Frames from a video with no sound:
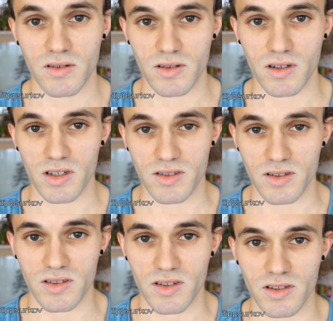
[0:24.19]
äh,
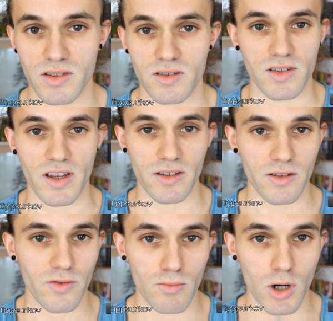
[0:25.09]
sitzt, sitzt, die Hände
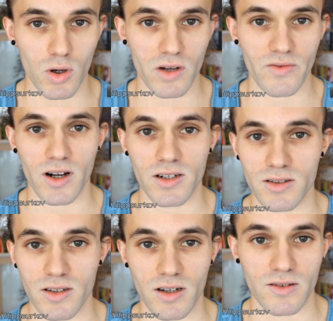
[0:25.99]
vom Bauch
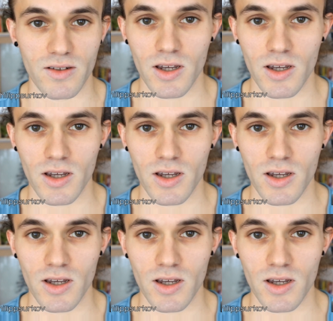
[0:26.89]
gefaltet hat